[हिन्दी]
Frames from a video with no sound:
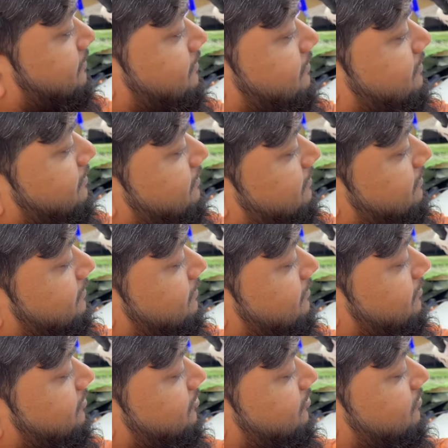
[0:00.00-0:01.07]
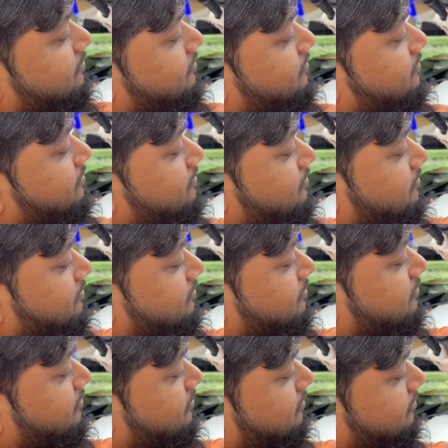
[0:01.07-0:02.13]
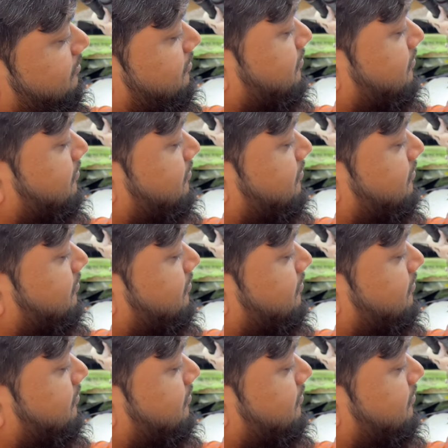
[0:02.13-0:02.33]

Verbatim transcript: है और गाइज पूरा मोबाइल मेरा